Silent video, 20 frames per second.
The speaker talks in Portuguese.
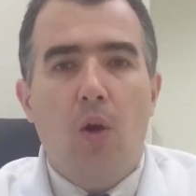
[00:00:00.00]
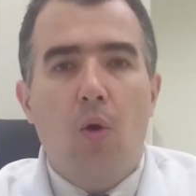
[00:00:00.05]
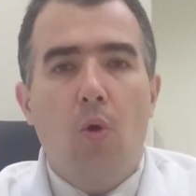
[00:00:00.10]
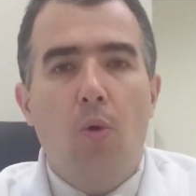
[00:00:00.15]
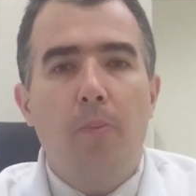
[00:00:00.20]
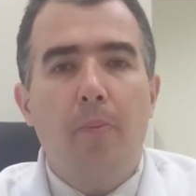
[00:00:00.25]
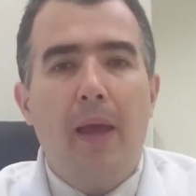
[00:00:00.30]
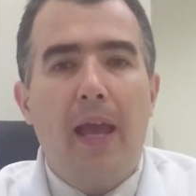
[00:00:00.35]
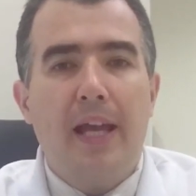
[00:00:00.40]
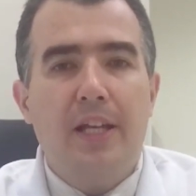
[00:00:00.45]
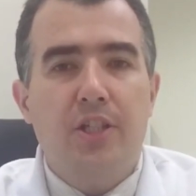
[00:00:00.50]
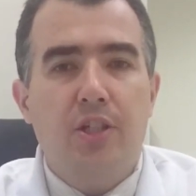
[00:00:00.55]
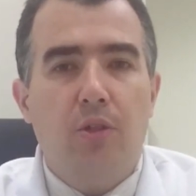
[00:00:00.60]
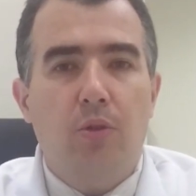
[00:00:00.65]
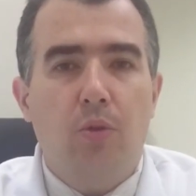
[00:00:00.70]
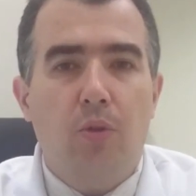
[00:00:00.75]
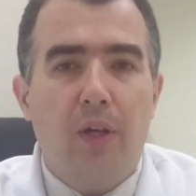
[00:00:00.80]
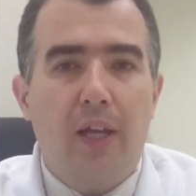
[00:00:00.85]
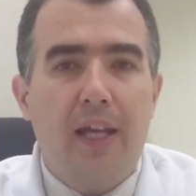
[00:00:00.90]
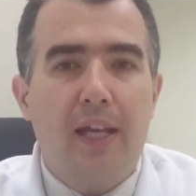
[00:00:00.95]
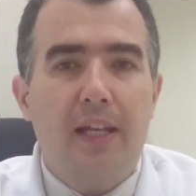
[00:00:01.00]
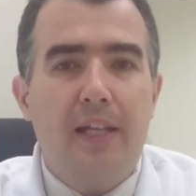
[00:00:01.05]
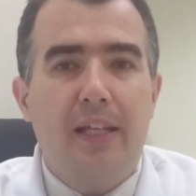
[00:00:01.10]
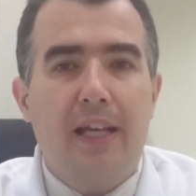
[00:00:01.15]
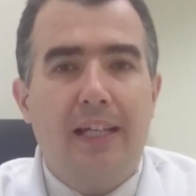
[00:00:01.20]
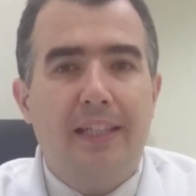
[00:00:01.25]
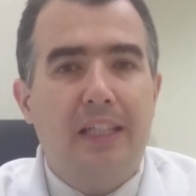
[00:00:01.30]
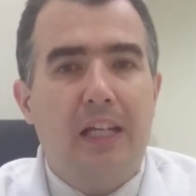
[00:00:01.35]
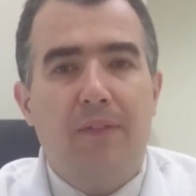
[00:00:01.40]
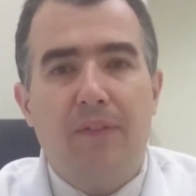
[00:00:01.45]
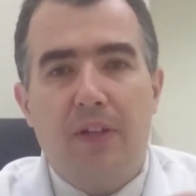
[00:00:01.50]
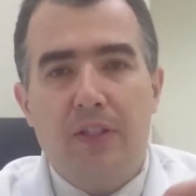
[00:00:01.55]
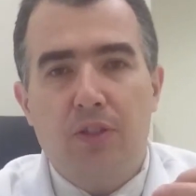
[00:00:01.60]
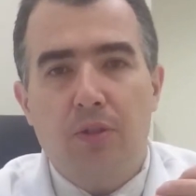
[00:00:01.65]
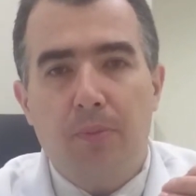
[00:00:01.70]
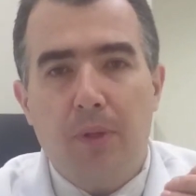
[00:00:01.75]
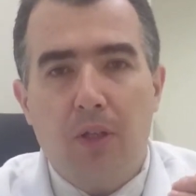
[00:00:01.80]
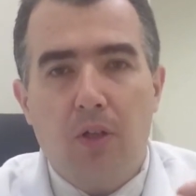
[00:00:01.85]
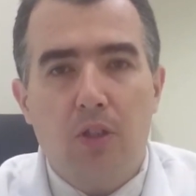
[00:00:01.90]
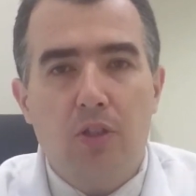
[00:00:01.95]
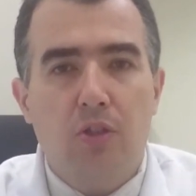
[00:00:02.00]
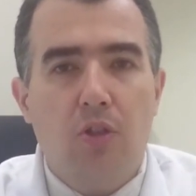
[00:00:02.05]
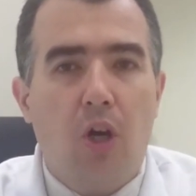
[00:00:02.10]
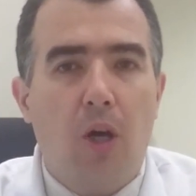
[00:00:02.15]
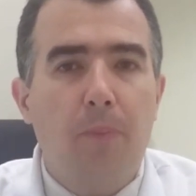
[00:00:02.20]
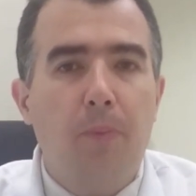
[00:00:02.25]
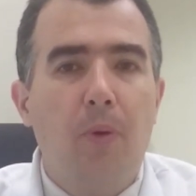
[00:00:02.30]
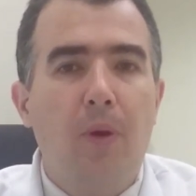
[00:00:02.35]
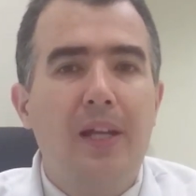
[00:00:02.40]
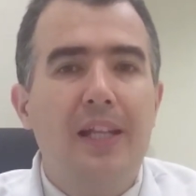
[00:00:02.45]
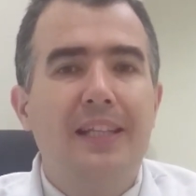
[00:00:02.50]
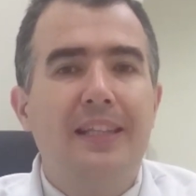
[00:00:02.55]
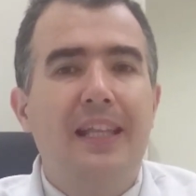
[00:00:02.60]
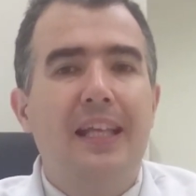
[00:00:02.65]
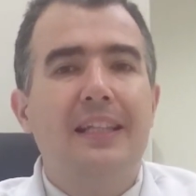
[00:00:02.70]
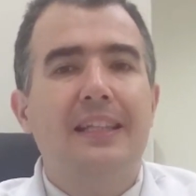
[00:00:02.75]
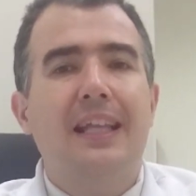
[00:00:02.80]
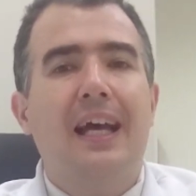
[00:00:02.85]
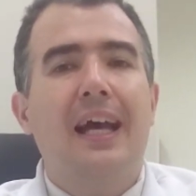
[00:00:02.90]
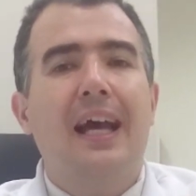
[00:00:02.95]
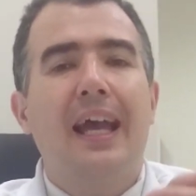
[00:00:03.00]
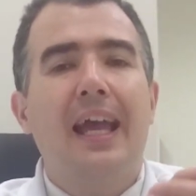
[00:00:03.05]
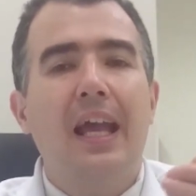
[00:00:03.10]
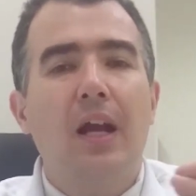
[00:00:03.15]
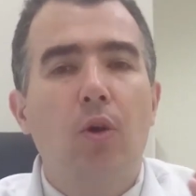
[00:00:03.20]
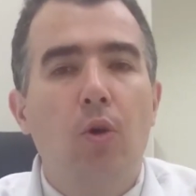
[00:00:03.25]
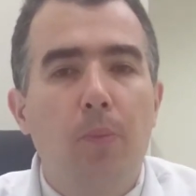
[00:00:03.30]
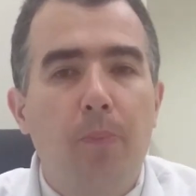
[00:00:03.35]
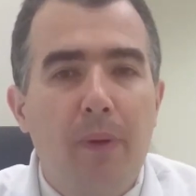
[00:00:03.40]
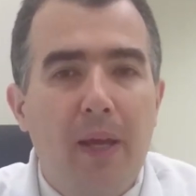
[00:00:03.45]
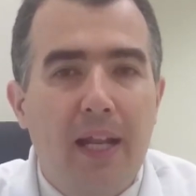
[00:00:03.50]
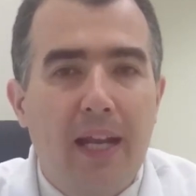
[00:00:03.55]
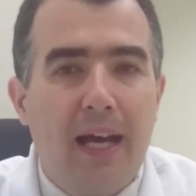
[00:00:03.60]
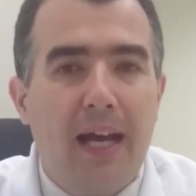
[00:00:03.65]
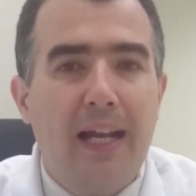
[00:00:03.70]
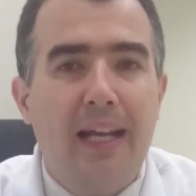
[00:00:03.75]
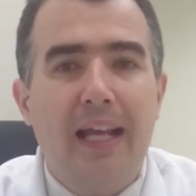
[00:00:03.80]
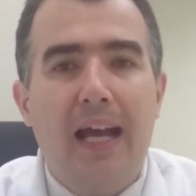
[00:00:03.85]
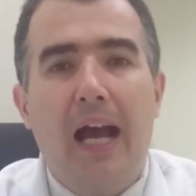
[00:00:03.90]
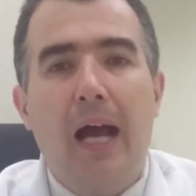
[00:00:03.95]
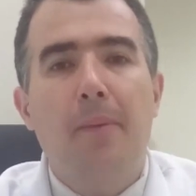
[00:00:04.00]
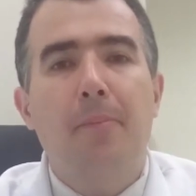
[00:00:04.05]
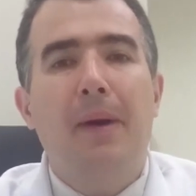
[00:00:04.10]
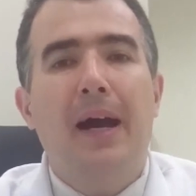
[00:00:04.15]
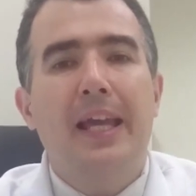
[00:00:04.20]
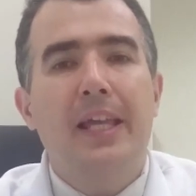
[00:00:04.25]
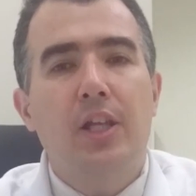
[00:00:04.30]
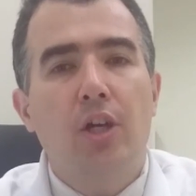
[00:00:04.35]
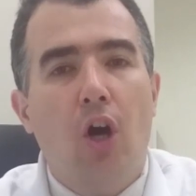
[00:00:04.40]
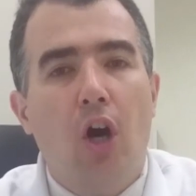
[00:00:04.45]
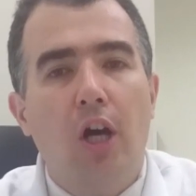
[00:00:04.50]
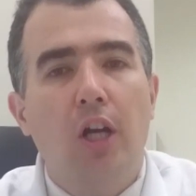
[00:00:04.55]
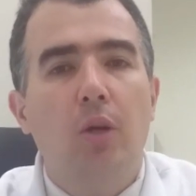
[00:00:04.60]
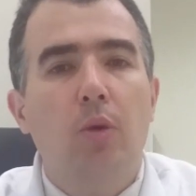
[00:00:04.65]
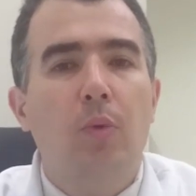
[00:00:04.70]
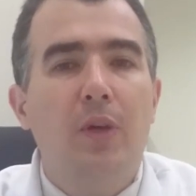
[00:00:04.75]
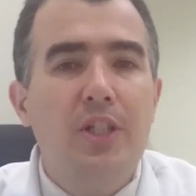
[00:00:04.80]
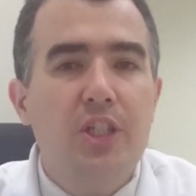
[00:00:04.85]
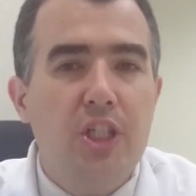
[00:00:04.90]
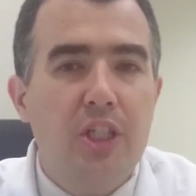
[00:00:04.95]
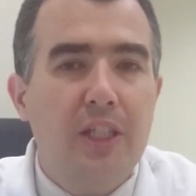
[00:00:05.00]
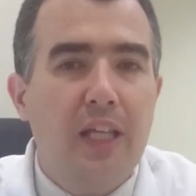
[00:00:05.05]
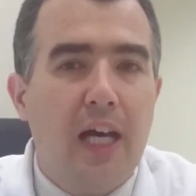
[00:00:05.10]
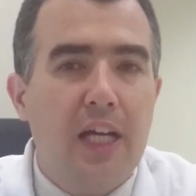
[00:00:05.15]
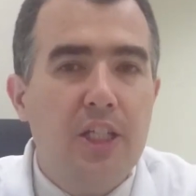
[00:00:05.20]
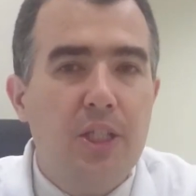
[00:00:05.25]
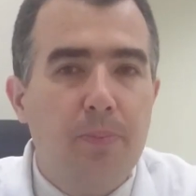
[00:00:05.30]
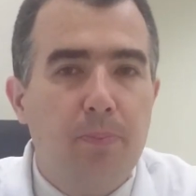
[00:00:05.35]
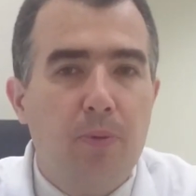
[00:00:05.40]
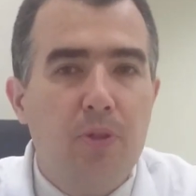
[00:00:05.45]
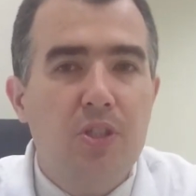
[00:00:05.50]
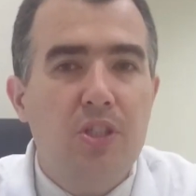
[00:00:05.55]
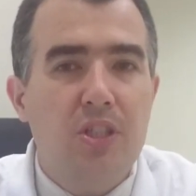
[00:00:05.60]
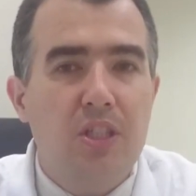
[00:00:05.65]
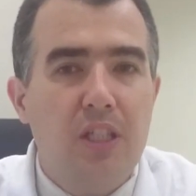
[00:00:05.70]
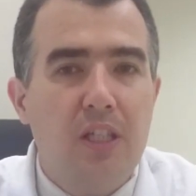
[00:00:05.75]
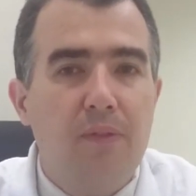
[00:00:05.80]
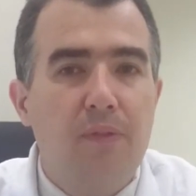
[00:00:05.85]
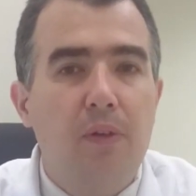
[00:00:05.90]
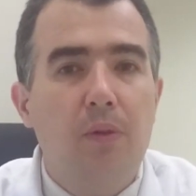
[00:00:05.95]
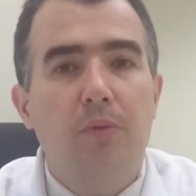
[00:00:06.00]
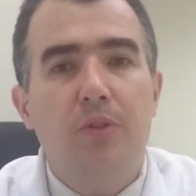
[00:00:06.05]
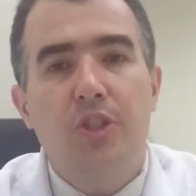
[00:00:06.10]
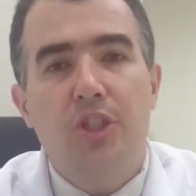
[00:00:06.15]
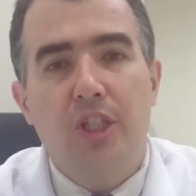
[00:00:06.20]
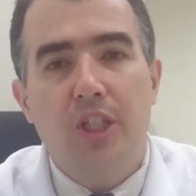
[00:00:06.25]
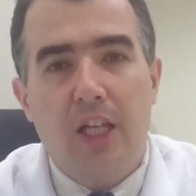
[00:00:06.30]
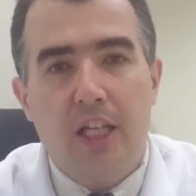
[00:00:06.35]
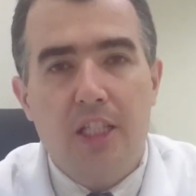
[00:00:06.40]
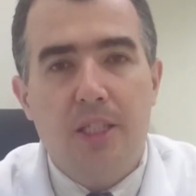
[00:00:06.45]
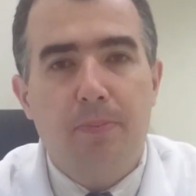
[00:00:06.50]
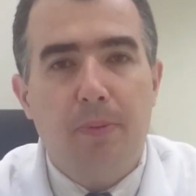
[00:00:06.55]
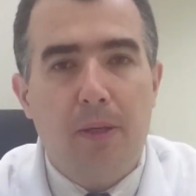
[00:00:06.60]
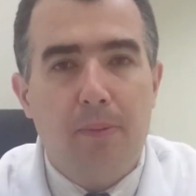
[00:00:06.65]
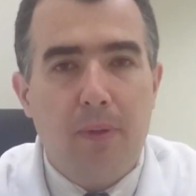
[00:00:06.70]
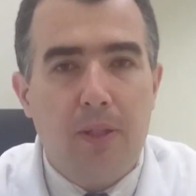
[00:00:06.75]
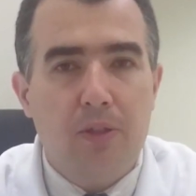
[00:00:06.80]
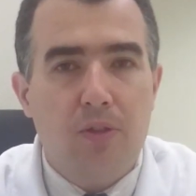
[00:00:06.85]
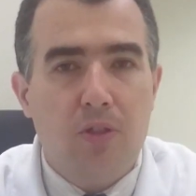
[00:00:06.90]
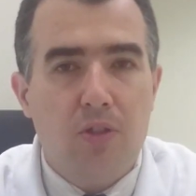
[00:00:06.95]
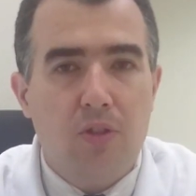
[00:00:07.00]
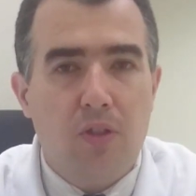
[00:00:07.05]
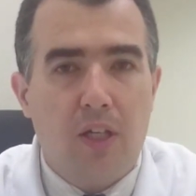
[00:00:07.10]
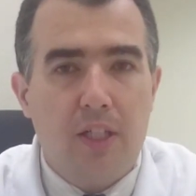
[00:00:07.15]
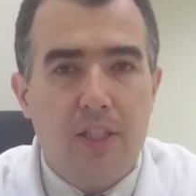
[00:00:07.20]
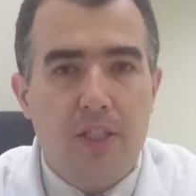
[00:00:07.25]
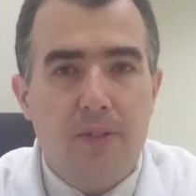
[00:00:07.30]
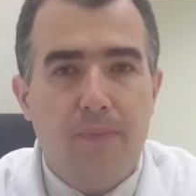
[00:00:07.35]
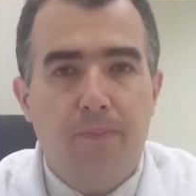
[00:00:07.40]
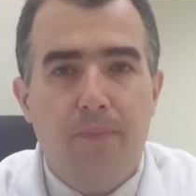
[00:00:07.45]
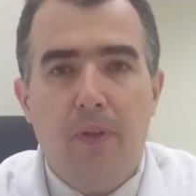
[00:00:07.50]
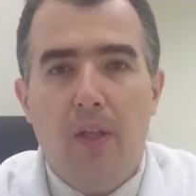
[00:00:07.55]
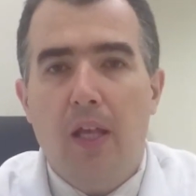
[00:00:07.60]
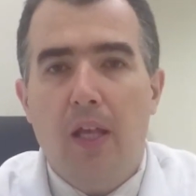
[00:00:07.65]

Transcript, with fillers: O médico, ele através do microscópio, ele tenta recuperar a maior quantidade possível de espermatozoides.